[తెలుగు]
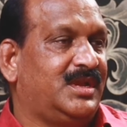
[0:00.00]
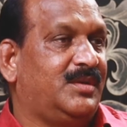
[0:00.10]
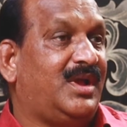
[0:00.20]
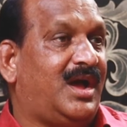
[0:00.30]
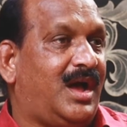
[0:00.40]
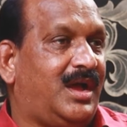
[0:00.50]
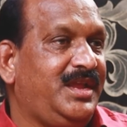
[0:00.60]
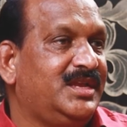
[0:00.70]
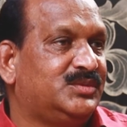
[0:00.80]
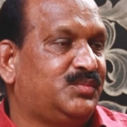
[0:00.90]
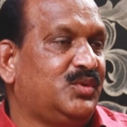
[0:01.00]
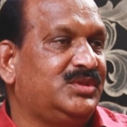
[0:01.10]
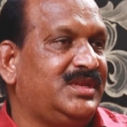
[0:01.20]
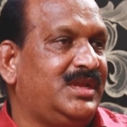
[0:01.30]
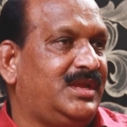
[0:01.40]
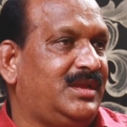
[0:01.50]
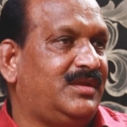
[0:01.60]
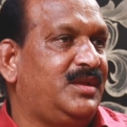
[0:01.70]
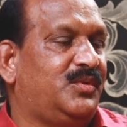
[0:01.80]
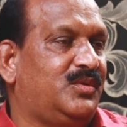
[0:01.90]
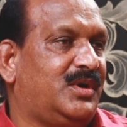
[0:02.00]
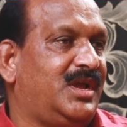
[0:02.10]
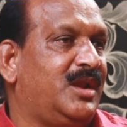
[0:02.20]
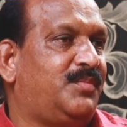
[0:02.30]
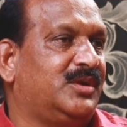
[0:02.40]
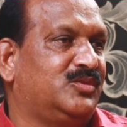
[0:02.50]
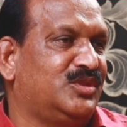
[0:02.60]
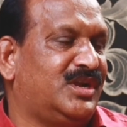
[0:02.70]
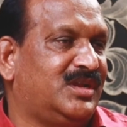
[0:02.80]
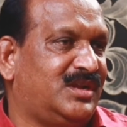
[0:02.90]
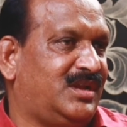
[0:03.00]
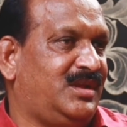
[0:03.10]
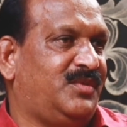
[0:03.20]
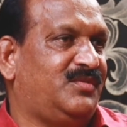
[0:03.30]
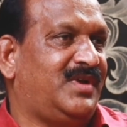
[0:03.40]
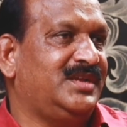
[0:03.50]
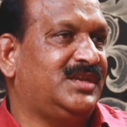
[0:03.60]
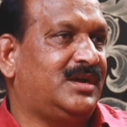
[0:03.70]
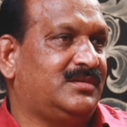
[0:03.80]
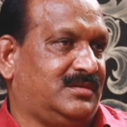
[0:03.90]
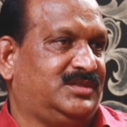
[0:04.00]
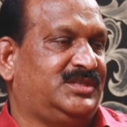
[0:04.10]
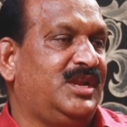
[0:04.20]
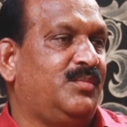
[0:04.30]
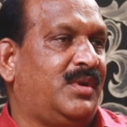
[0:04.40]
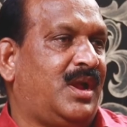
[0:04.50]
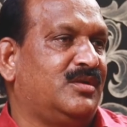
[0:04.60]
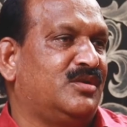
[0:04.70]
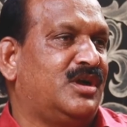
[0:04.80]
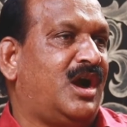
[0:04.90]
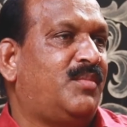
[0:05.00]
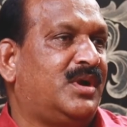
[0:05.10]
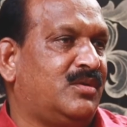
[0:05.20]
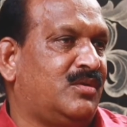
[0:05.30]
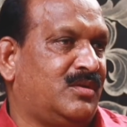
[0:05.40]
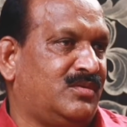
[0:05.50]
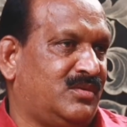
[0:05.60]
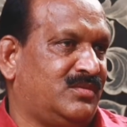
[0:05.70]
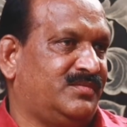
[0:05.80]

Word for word: ఇప్పుడు ఈ స్ఫూర్తి ఇప్పుడు ఏర్పడుతుందంటారా ఇప్పుడు వైజాగ్ స్టీల్ ప్లాంట్ను కాపాడుకోవడంలో